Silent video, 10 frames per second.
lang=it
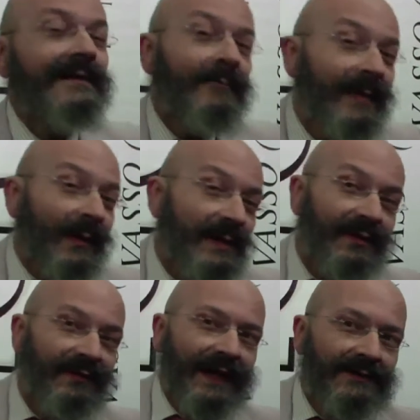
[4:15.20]
per
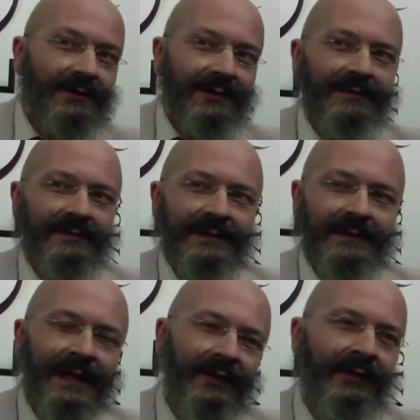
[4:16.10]
questo fatto,
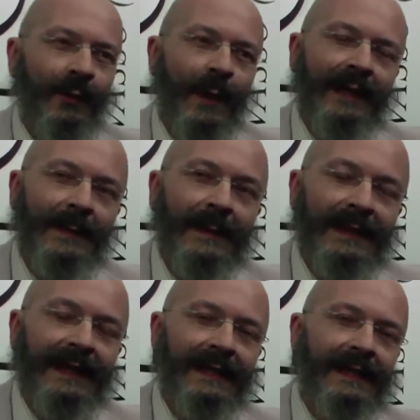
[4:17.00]
nei 5 anni prima
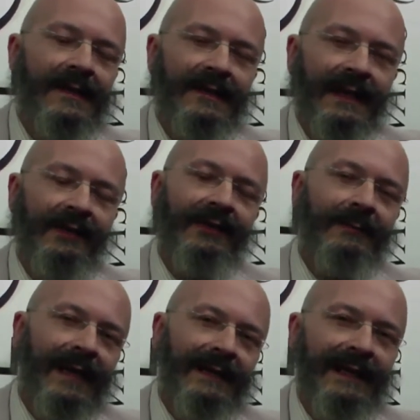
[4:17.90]
della crisi, la
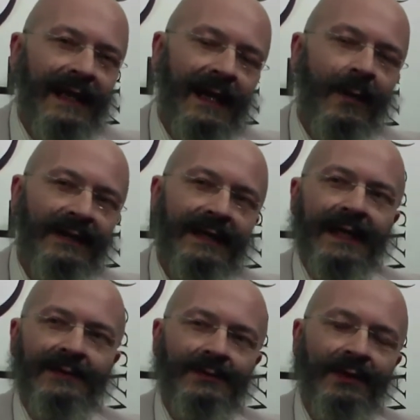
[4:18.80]
Germania ha
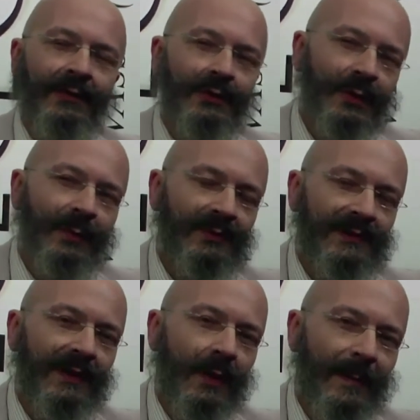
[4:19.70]
guadagnato 18
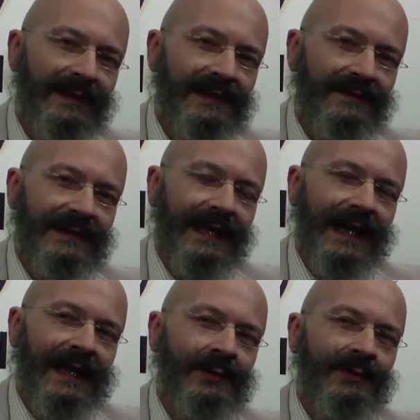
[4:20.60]
punti di
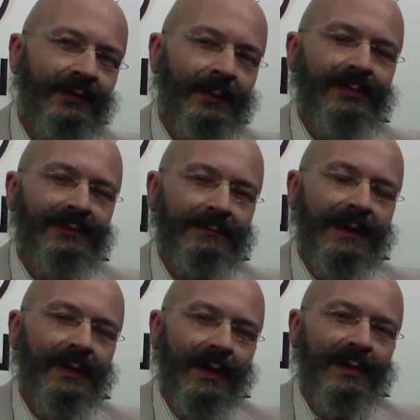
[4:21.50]
competitività e 12 punti in
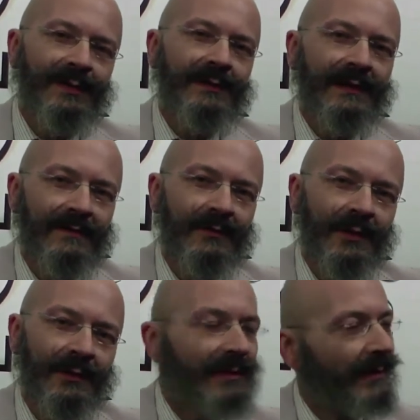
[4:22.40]
meno di costo del
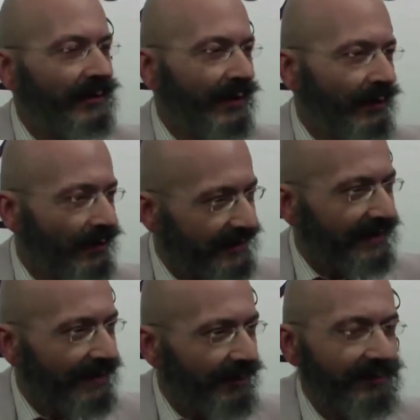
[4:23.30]
lavoro rispetto a noi,
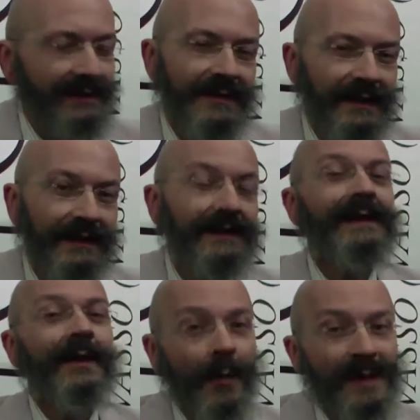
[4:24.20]
30 punti secchi.
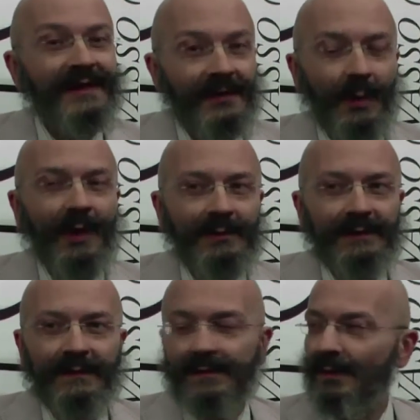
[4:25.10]
Queste due
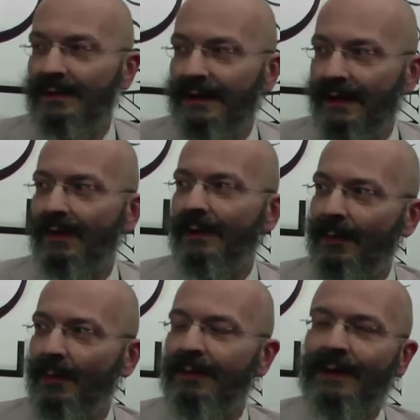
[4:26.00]
condizioni, rigore
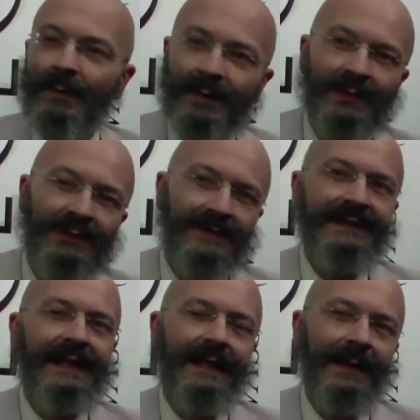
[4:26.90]
pubblico e
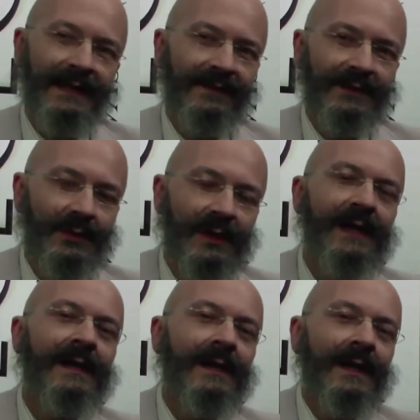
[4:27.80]
produttività nella manifattura,
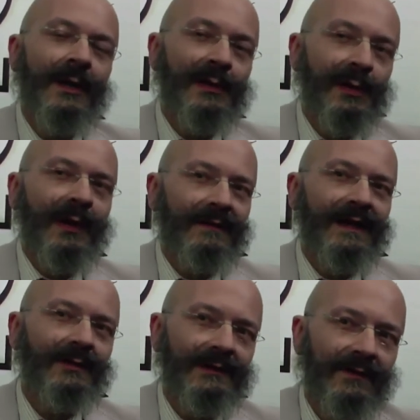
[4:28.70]
sono la
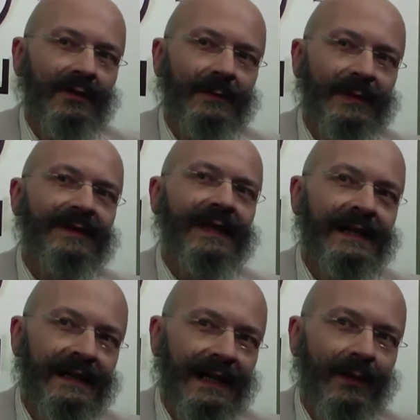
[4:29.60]
vera condizione per stare
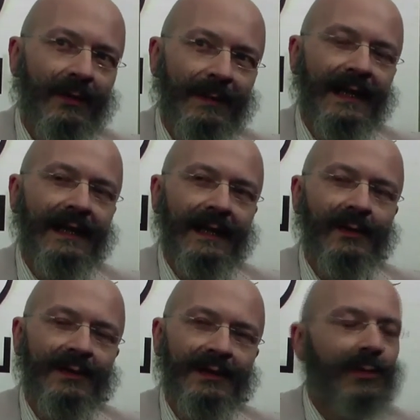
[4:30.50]
nell'euro in maniera che
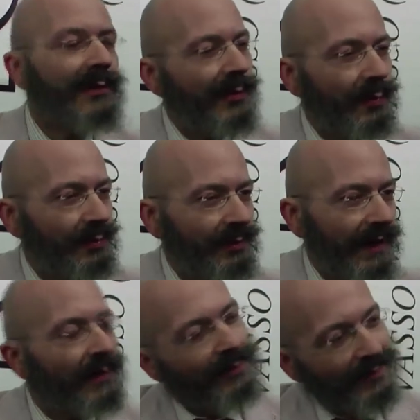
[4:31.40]
l'euro sia uno scudo
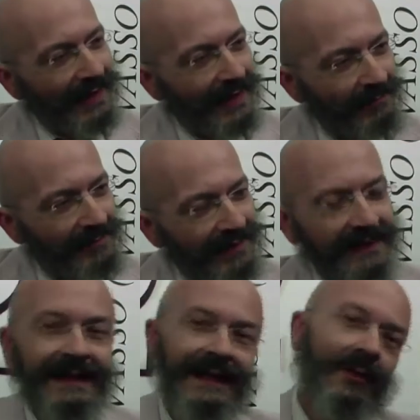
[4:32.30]
e non una gabbia.
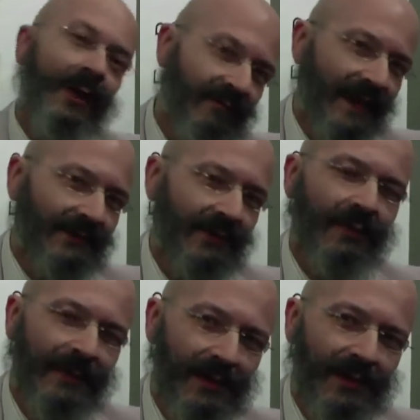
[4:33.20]
Chi lo ha fatto
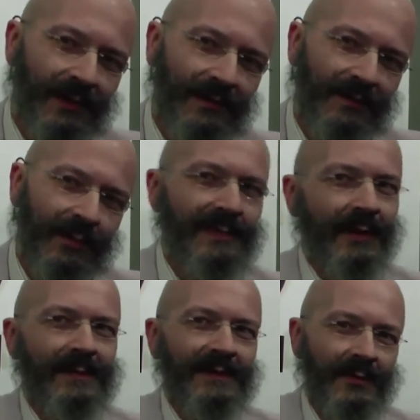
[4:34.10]
come loro lo usa
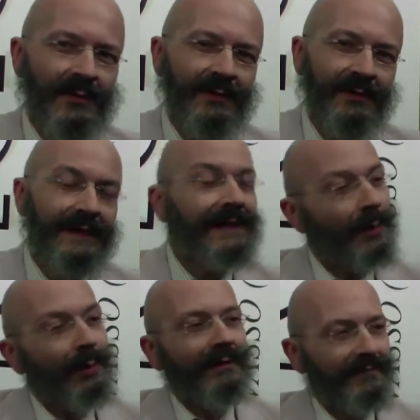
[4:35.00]
come scudo, chi
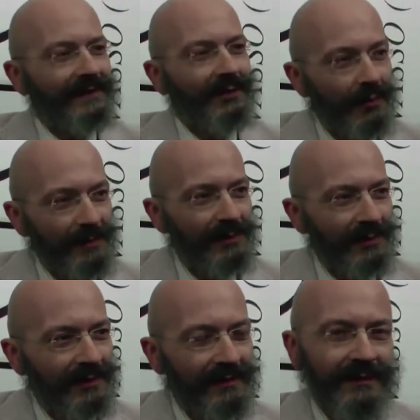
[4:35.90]
non lo ha fatto come
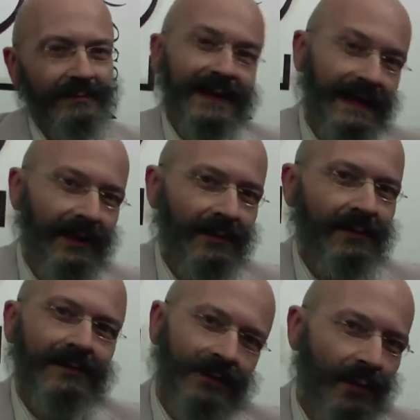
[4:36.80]
noi per
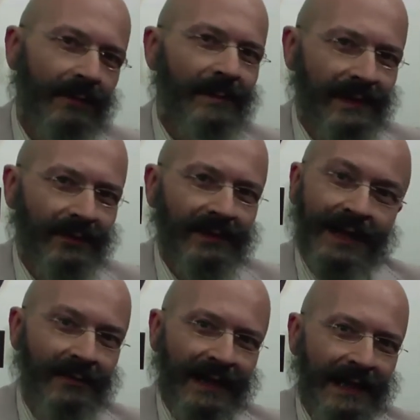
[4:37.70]
l'euro, noi, per noi
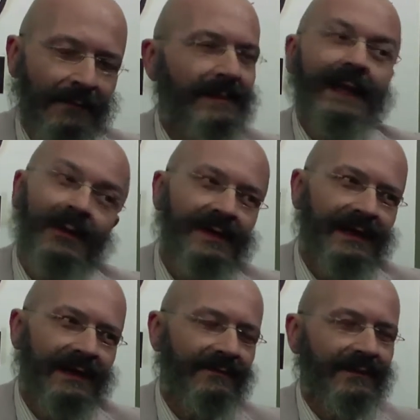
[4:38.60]
è una gabbia, questa è
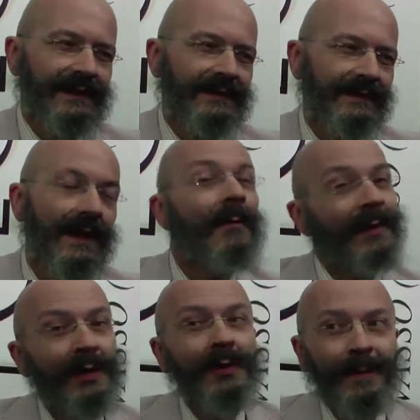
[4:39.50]
la differenza.
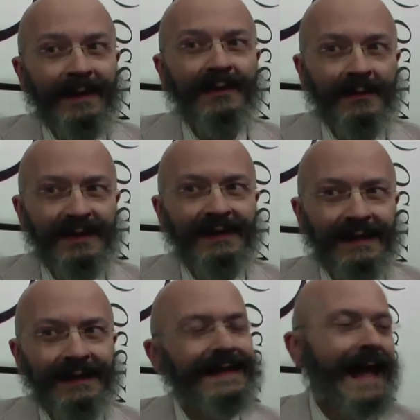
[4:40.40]
Però io penso che bisogna
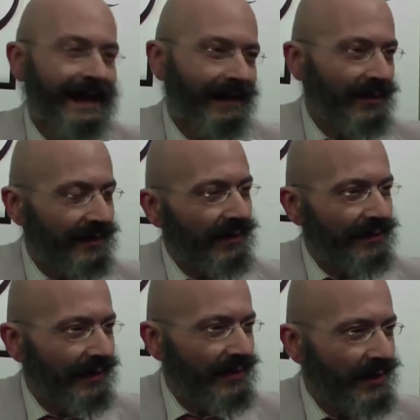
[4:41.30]
dire chiare queste
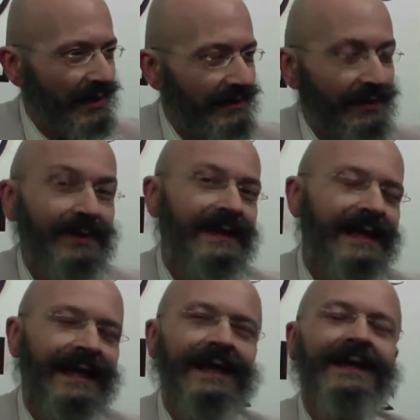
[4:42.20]
cose alla gente, non
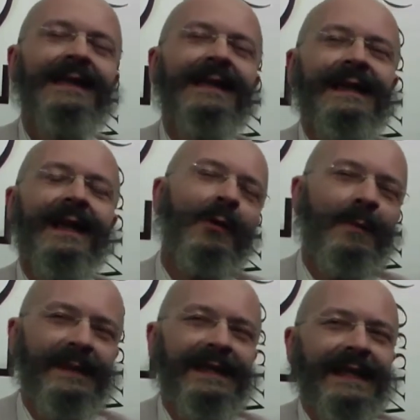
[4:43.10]
dire che la
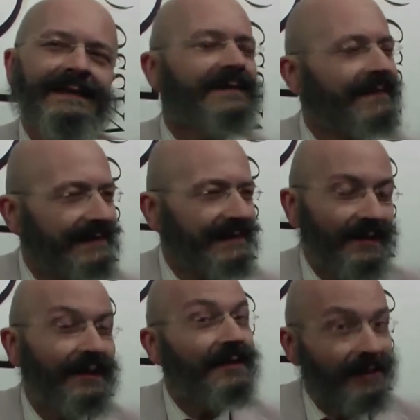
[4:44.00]
colpa è dei cattivi
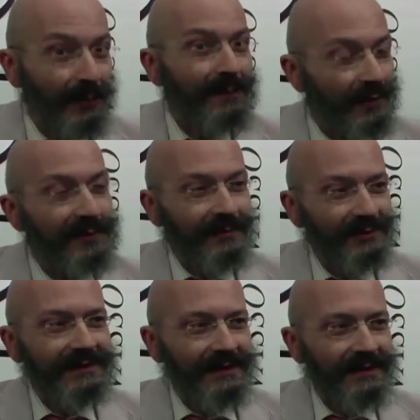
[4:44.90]
tedeschi. Se noi fossimo
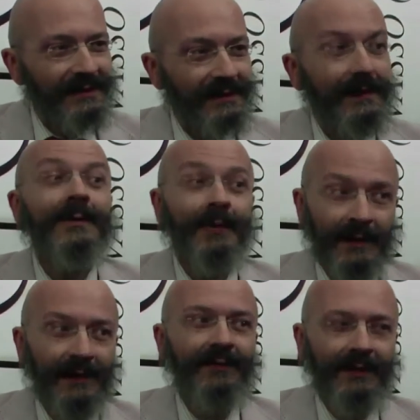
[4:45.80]
tedeschi,
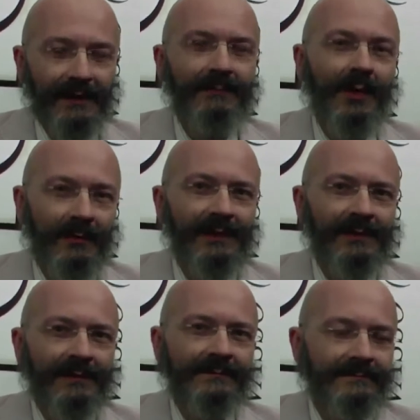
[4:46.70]
noi ragioneremmo come
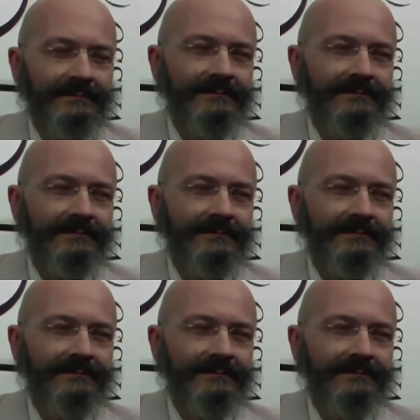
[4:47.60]
loro.